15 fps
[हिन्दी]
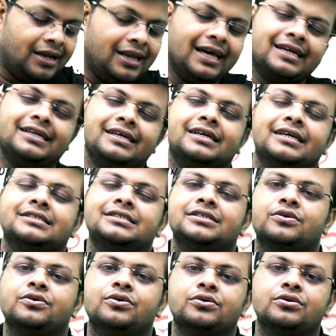लैक्टिक
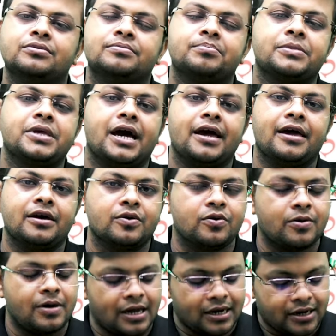एसिड हो चाहे
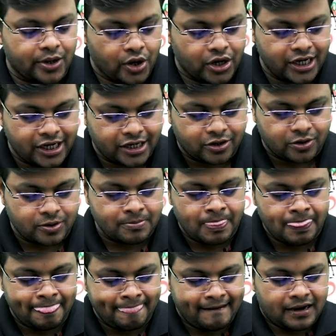वो एल्कोहलिक हो
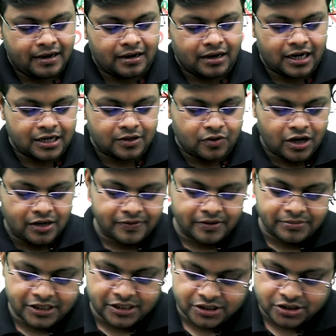एल्कोहल
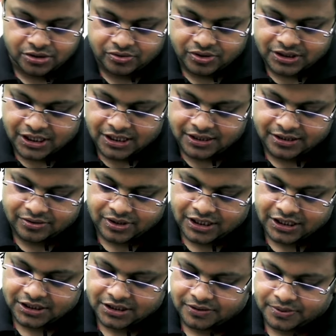फर्मेंटेशन रिजल्ट इन
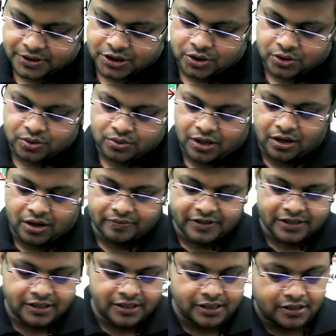रिलीज ऑफ सी टू अलॉन्ग
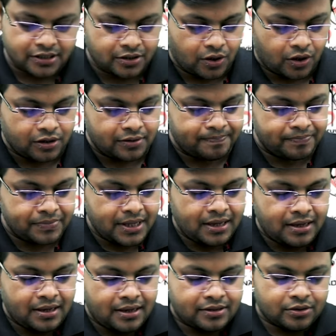विद the
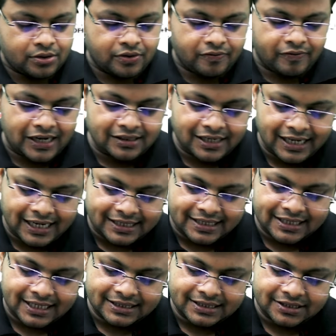तो वाइल द
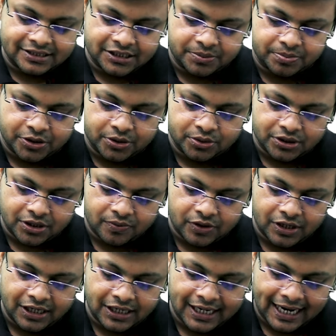लैक्टिक एसिड इज प्रोड्यूस
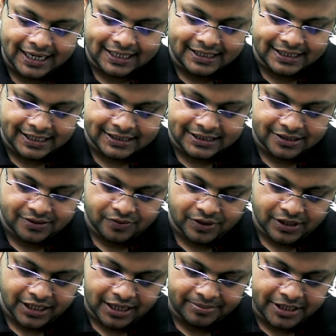ओनली लैक्टिक एसिड
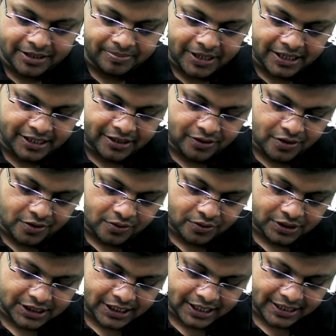ओनली आप देख पा रहे हैं
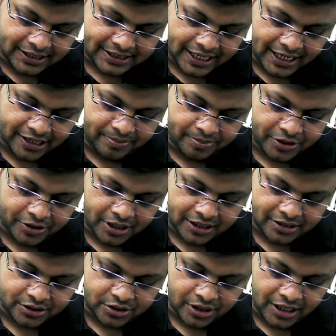ग्लूकोज है इसका एंड
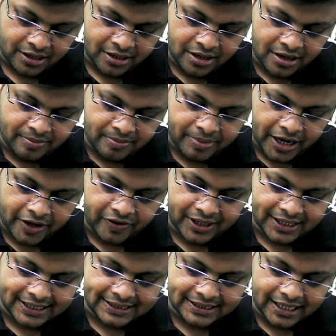प्रोडक्ट जो है
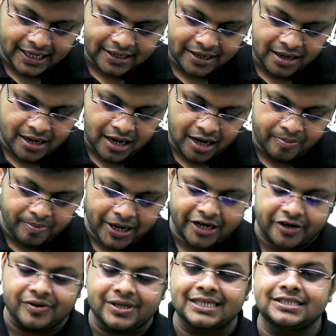पायरिक एसिड आया अब
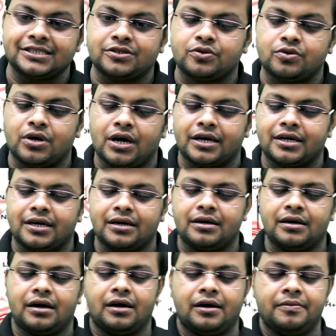पायरिक एसिड को अगर
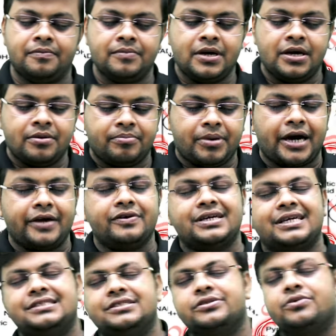पायरिक
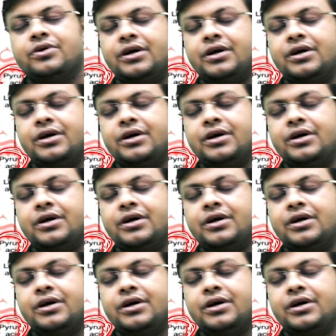uh, एसिड